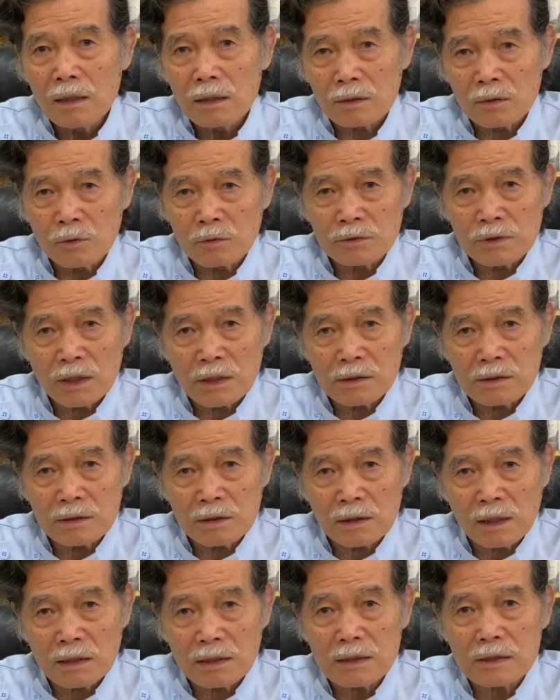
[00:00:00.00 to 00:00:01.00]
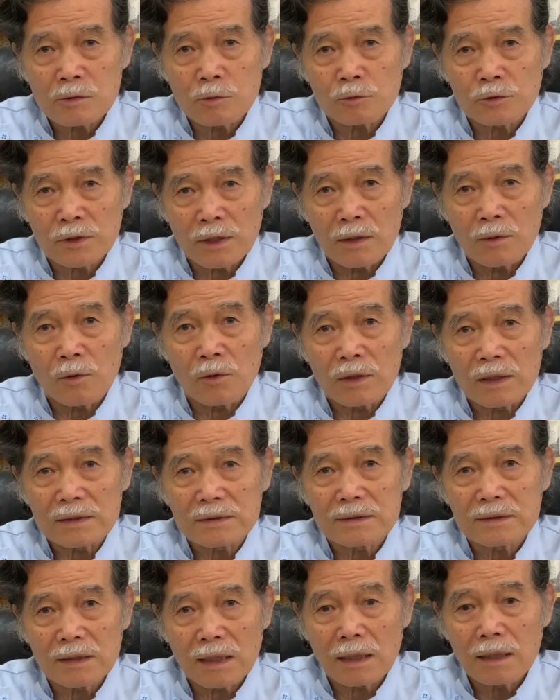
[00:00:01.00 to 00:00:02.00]
脳脊髄液調整法なんで
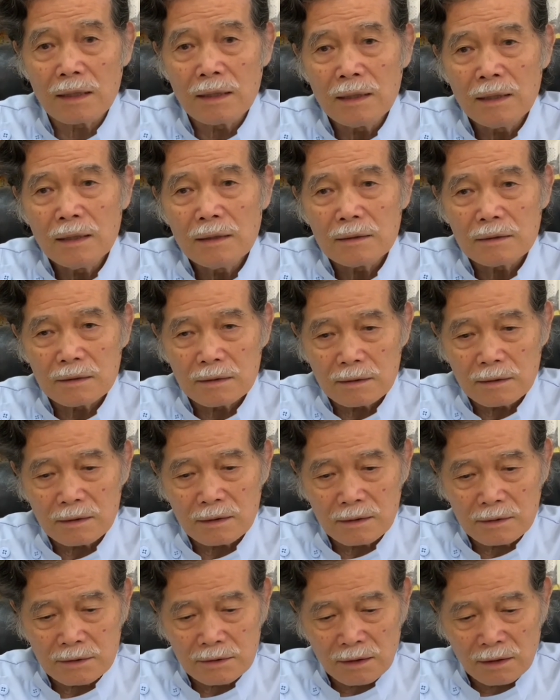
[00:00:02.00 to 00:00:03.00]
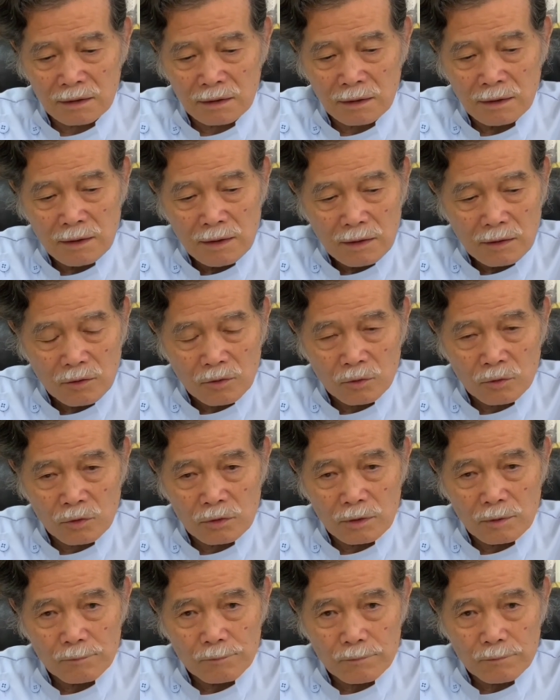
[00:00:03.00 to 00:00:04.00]
すねですからこの
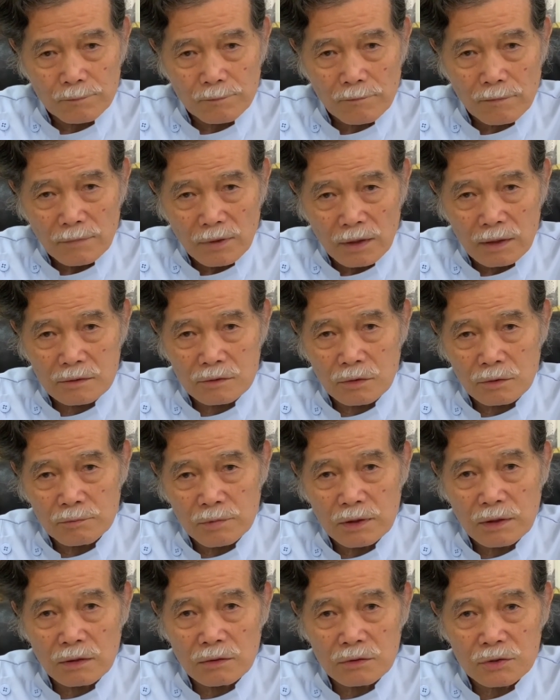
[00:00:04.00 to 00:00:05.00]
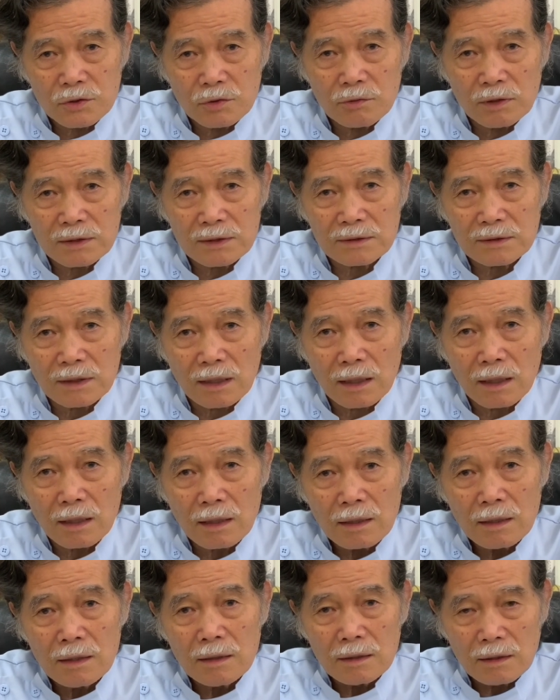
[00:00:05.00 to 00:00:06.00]
映像を見てる人はですね、
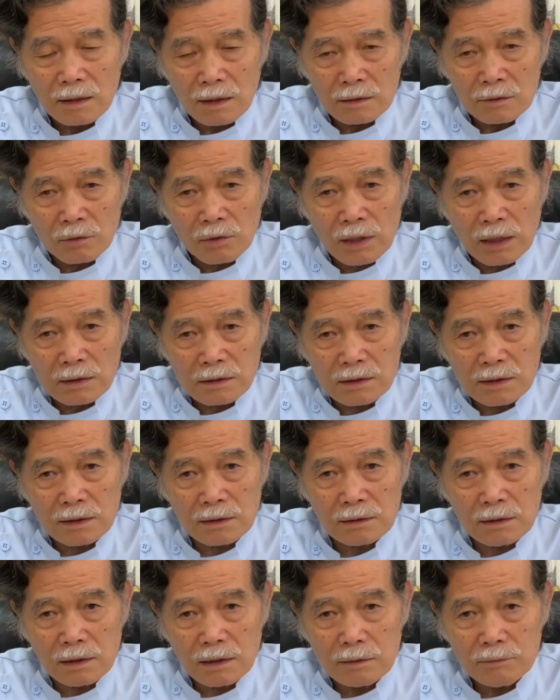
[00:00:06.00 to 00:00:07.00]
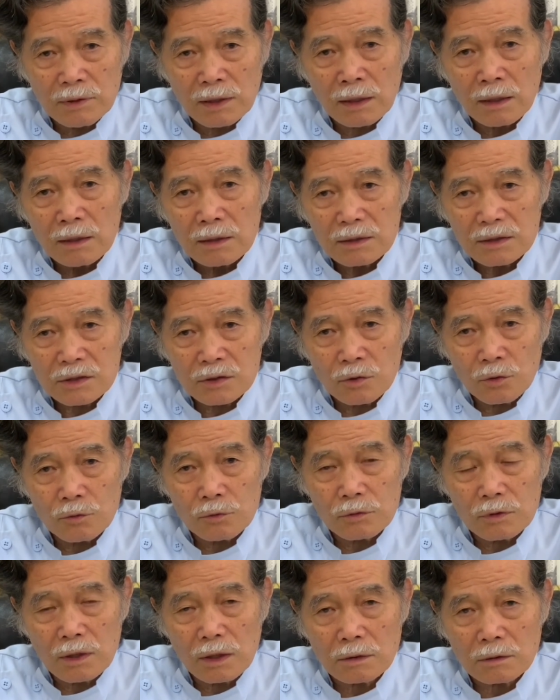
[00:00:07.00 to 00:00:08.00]
えー、と患者さんであれば治療を
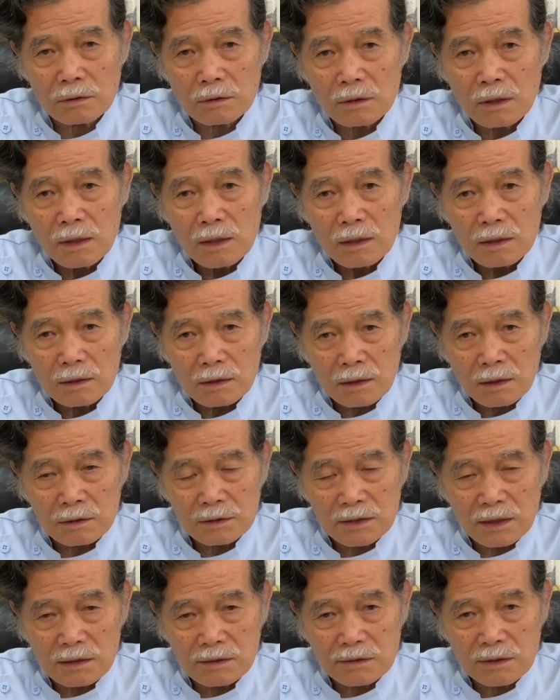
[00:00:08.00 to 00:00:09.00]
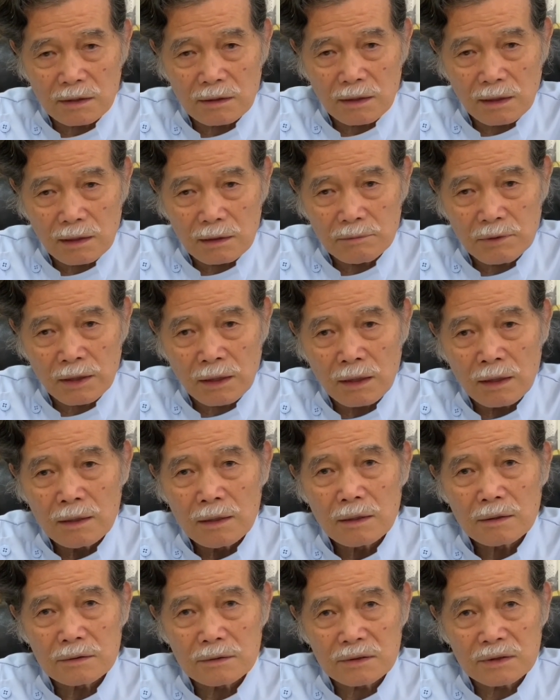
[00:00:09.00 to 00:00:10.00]
受ける先生であれば
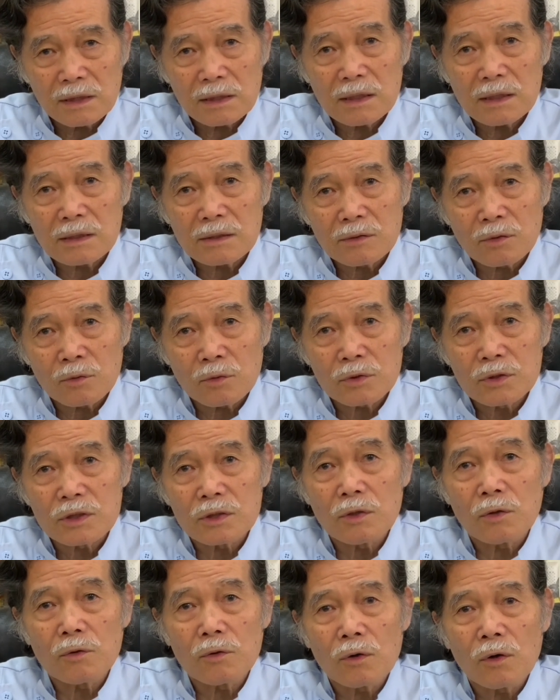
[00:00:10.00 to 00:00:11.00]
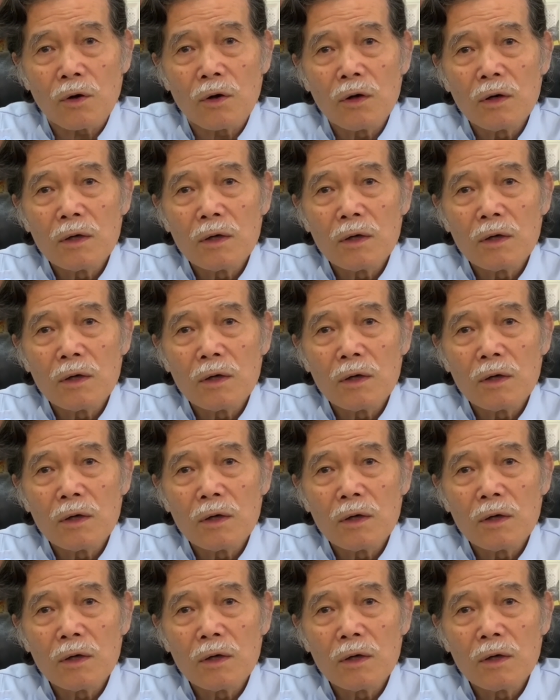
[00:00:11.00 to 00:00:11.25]
ぜひその治療を